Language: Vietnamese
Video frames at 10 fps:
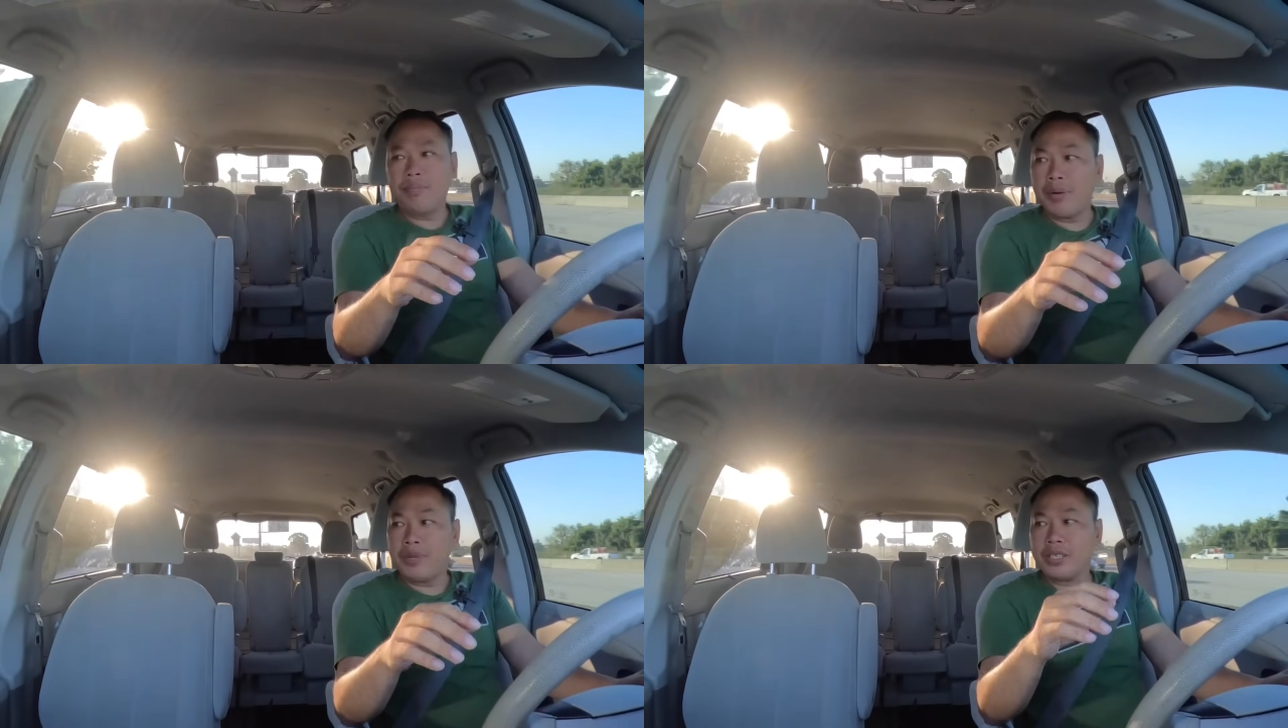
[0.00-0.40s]

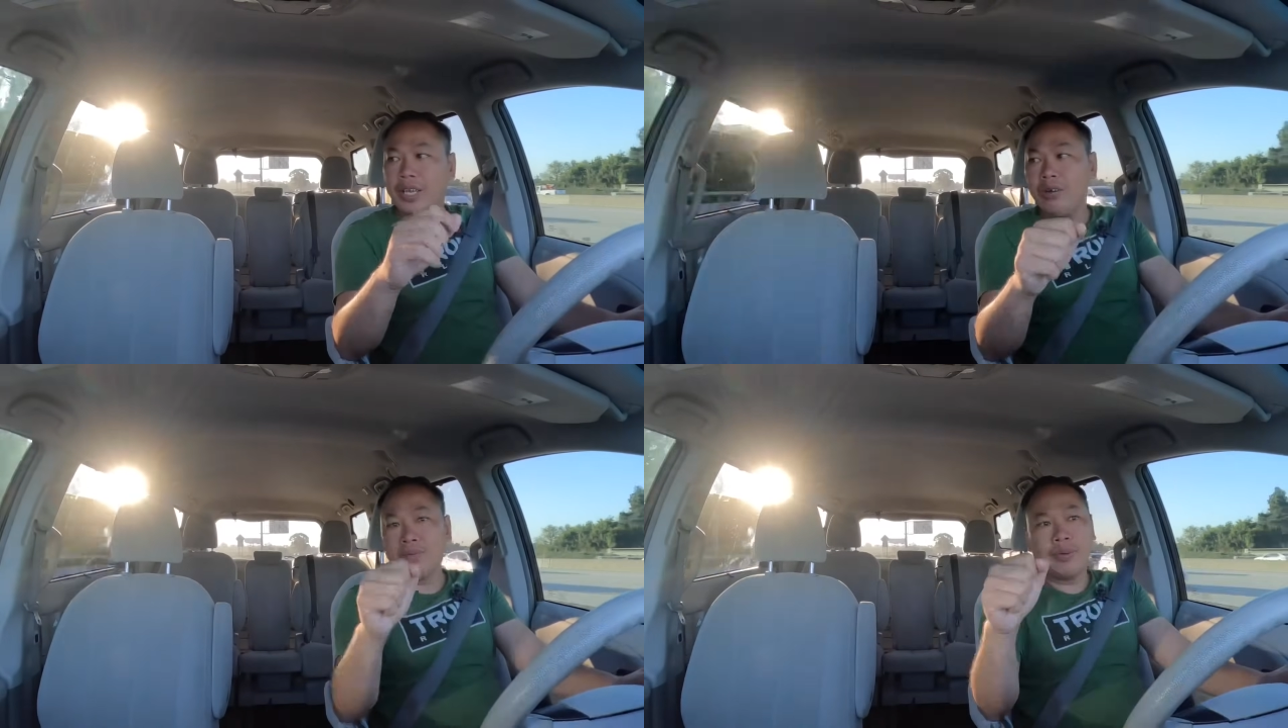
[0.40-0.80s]
mà mình
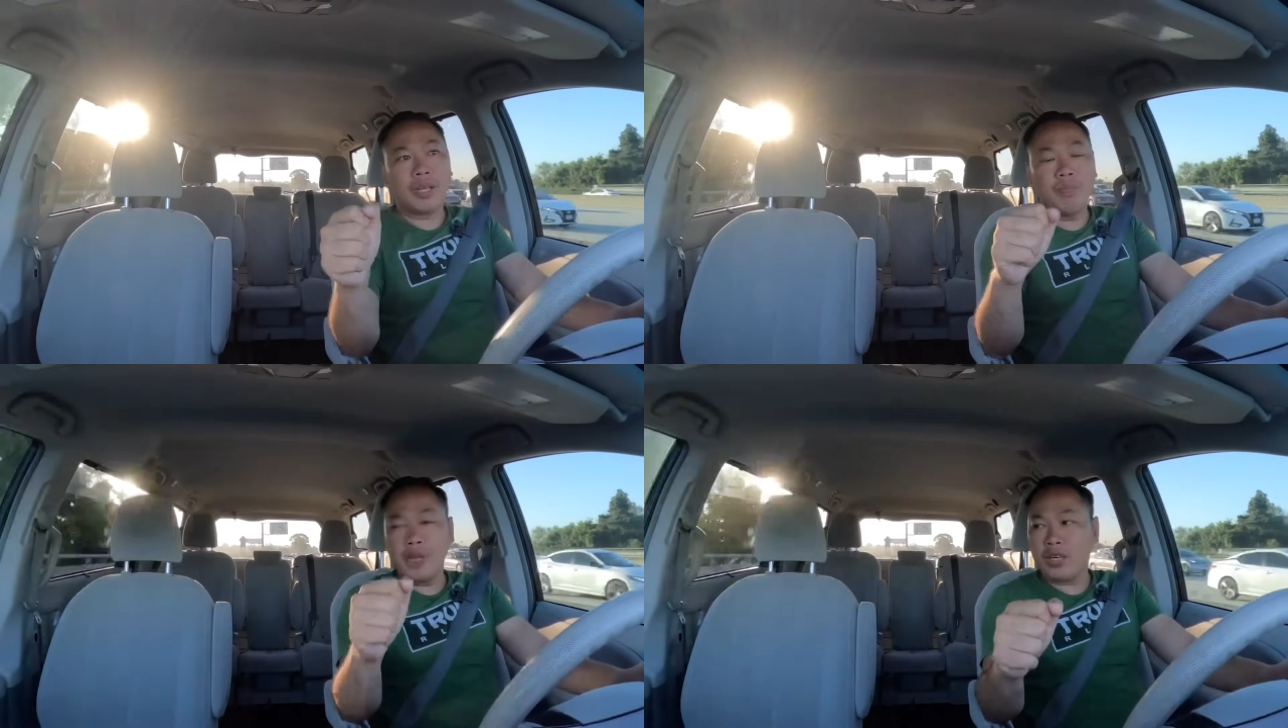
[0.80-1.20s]
kéo mình
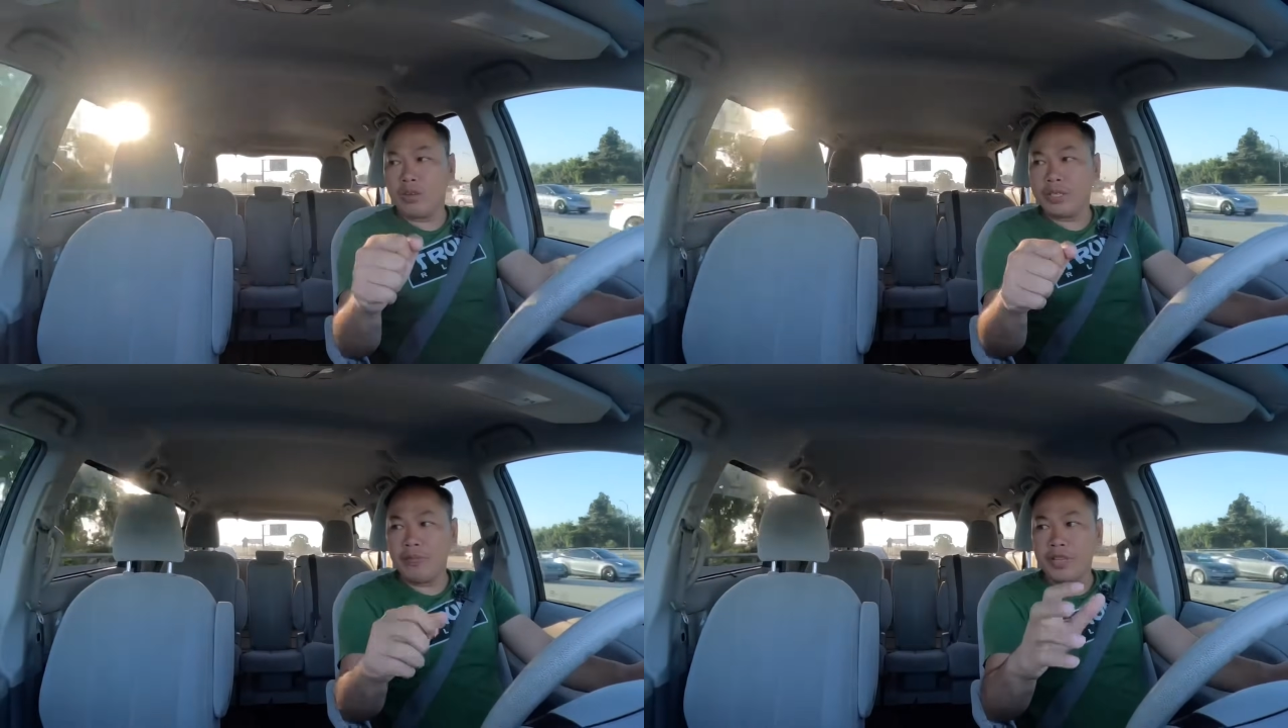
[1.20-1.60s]
không biết
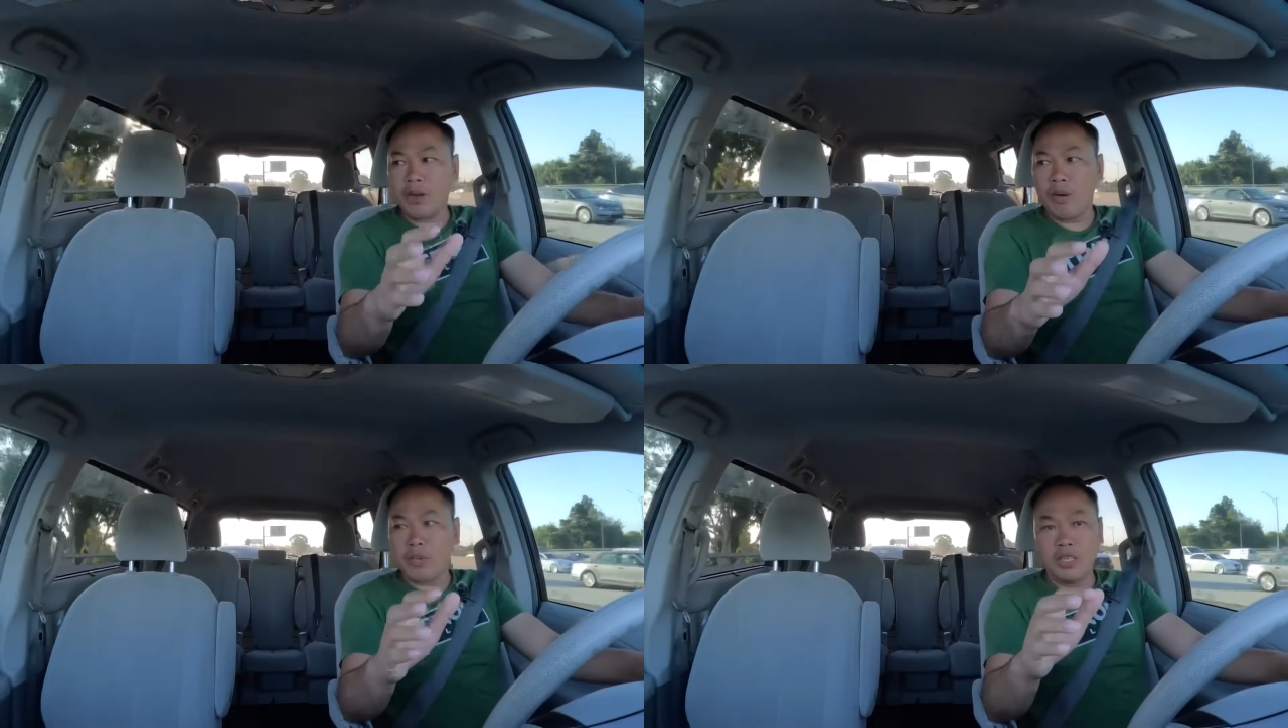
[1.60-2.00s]
luôn giống như
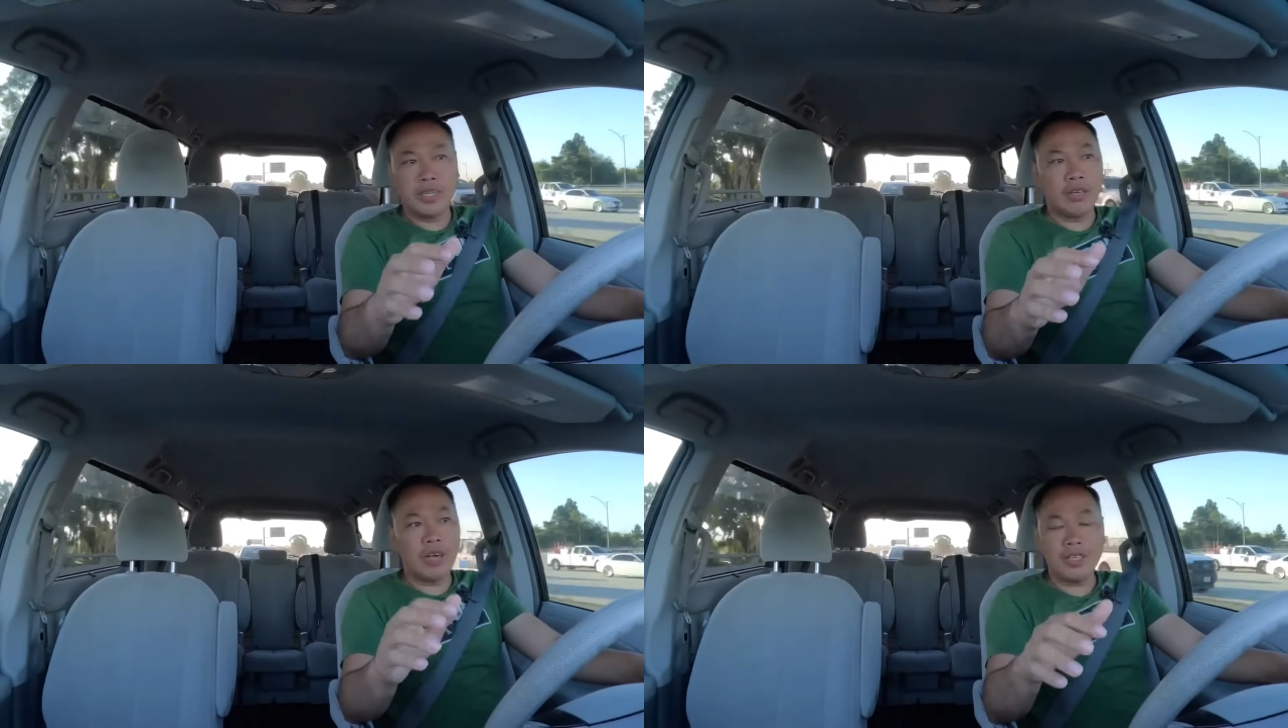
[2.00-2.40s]
có một
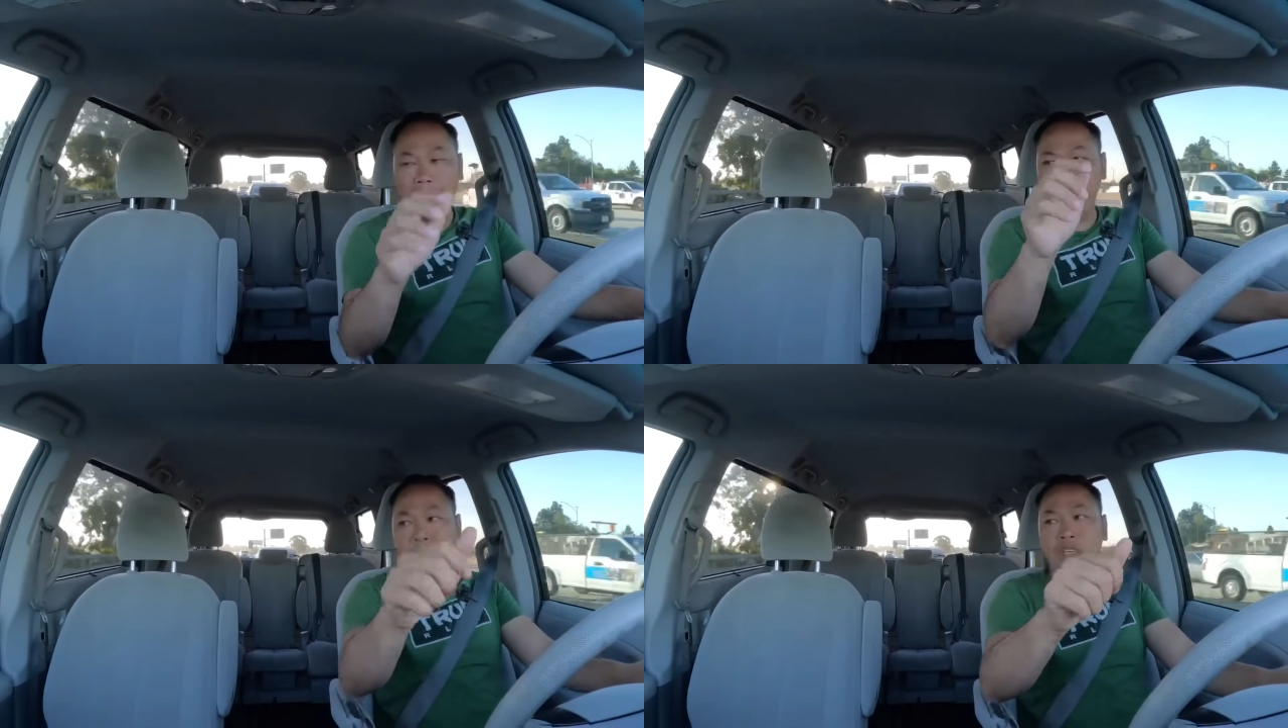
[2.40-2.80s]
người nào đó
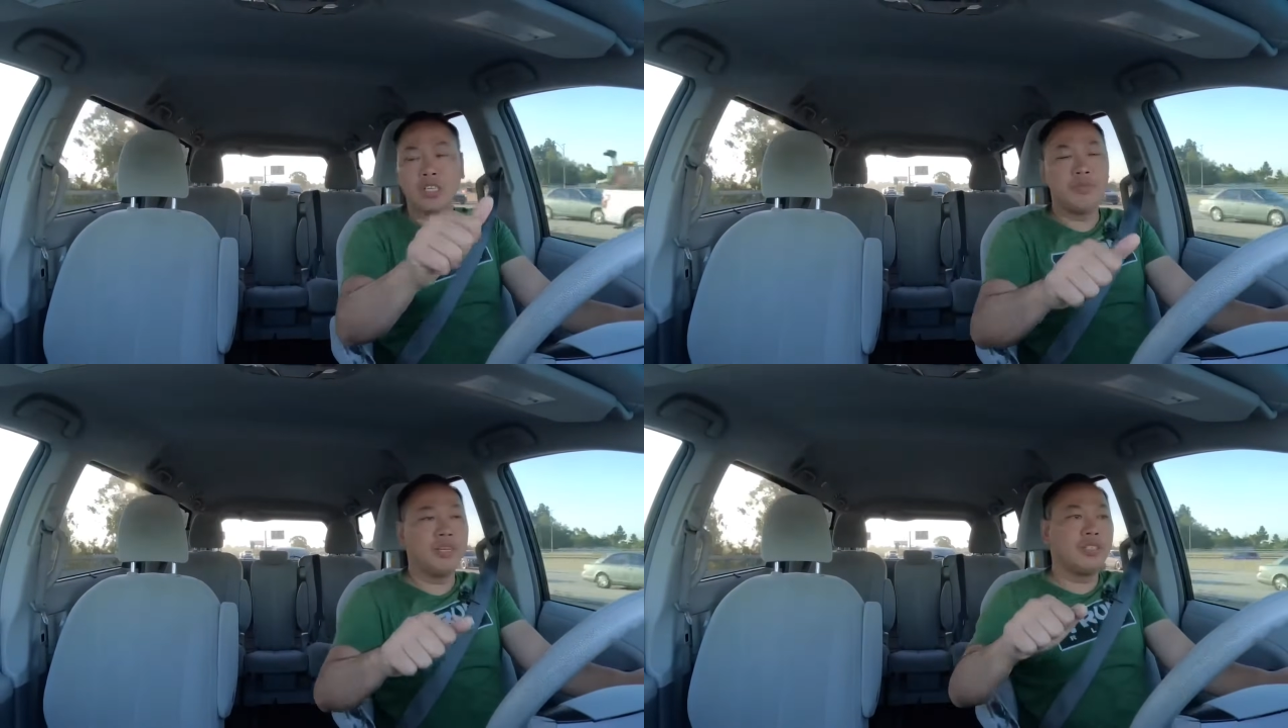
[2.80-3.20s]
nhập vô
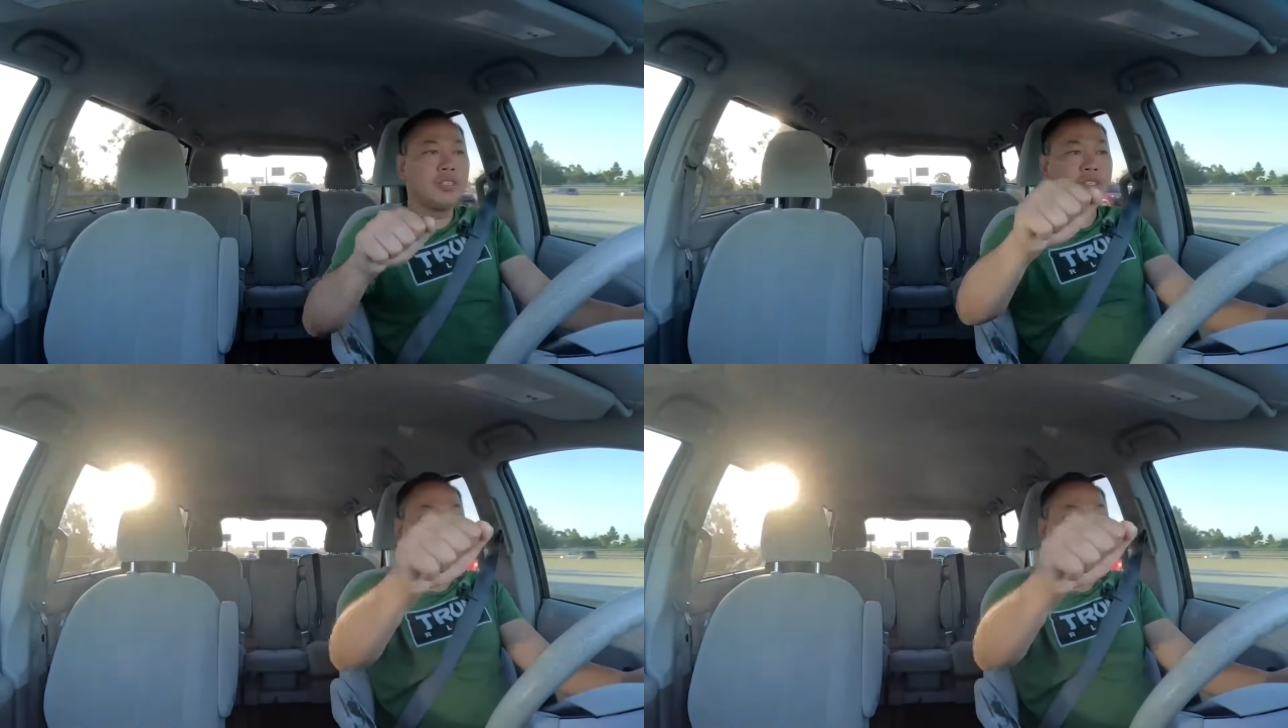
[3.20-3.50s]
người mình